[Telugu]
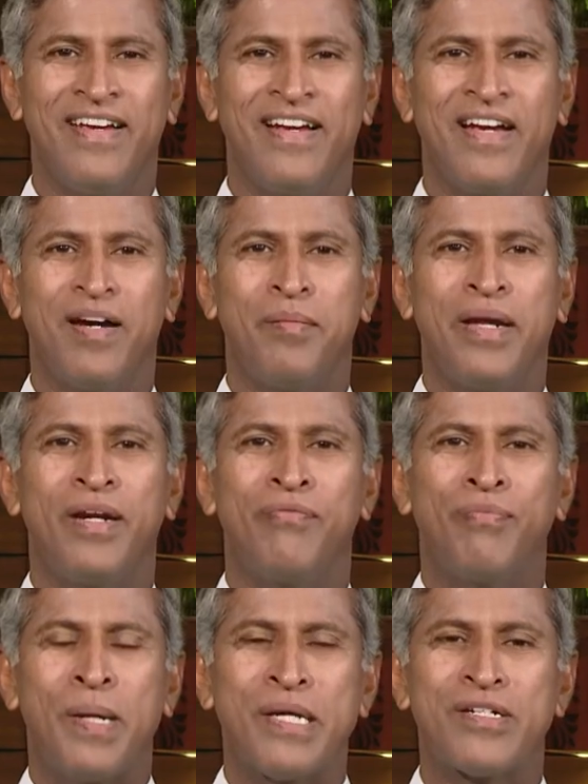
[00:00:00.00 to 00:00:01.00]
ఇక మరి
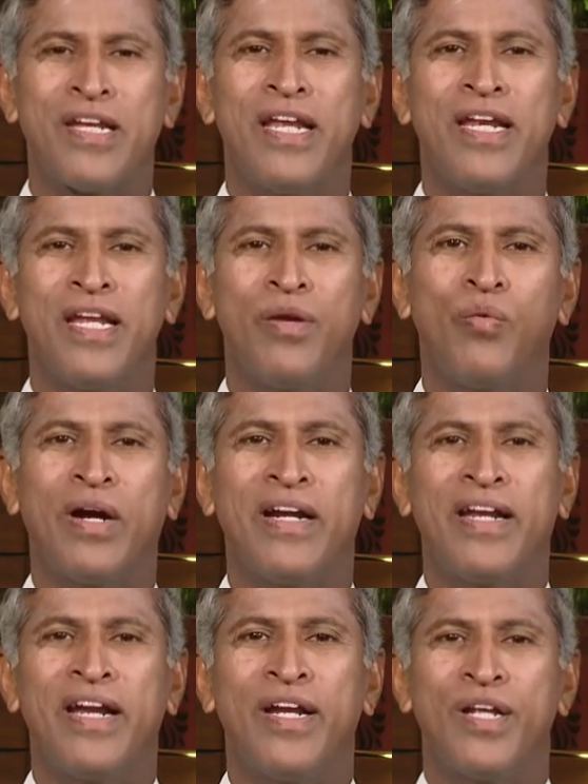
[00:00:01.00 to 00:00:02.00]
పేస్ట్లన్నీ
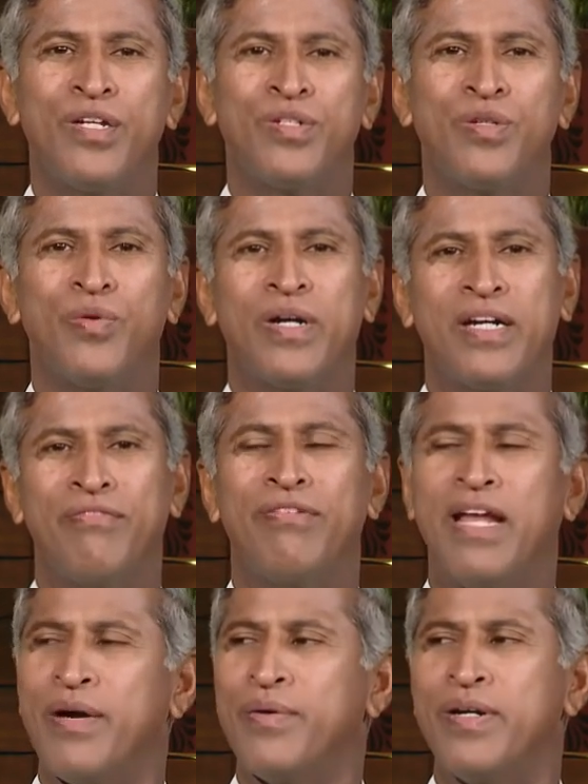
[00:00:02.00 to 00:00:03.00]
ఒకటే టేస్ట్ ఒకటే
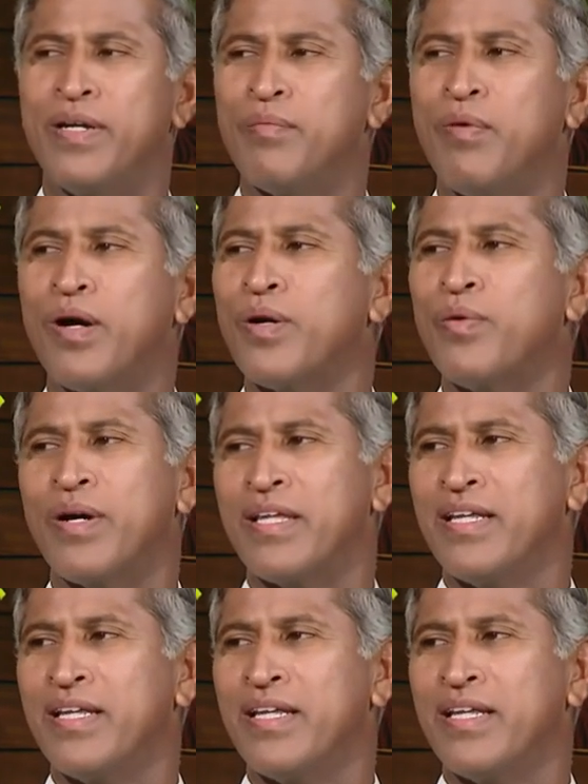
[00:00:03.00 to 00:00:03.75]
ఫ్లేవర్ ఉంటే బాగోవు